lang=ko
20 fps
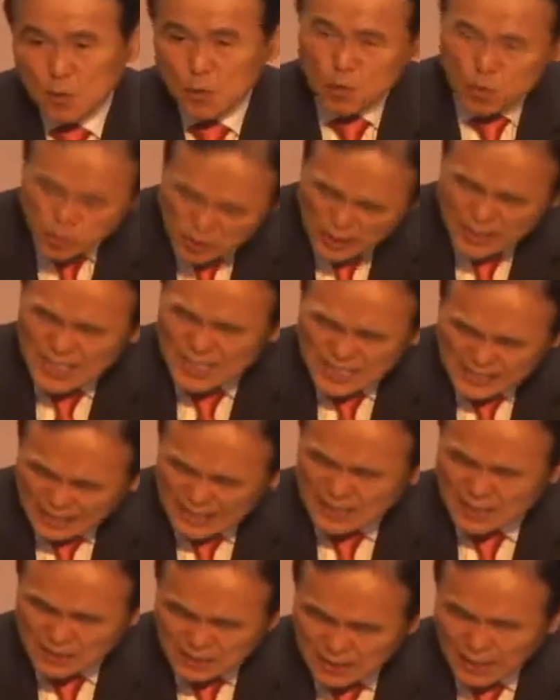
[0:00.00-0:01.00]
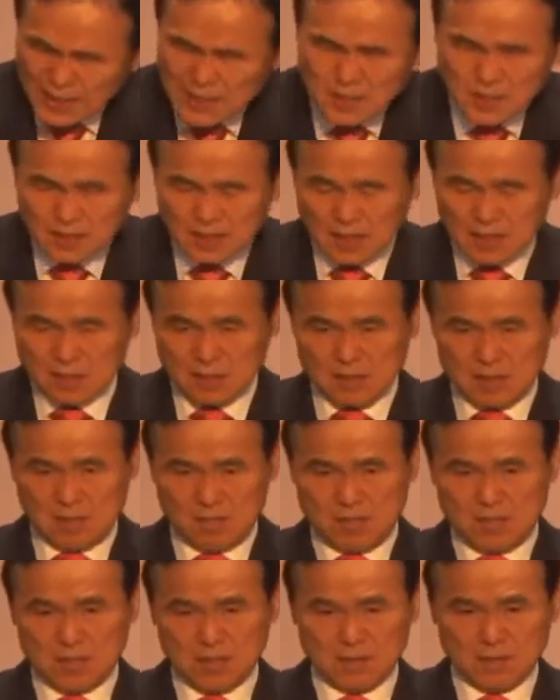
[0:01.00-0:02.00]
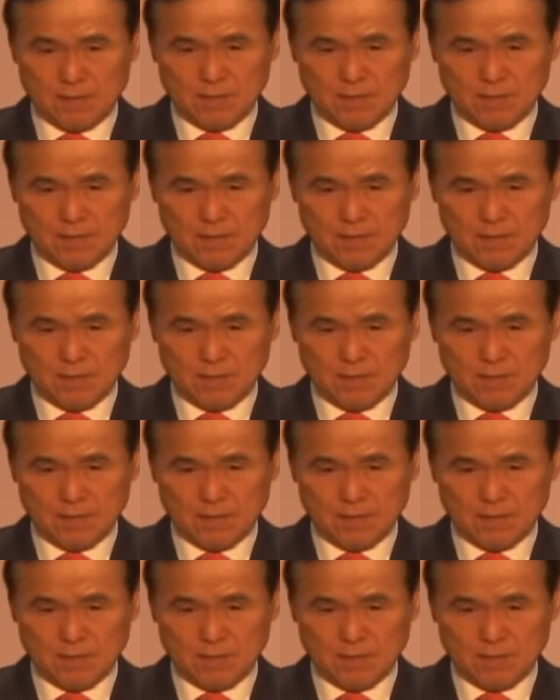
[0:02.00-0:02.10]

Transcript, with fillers: 우상이 가득 차 있었다는 것입니다.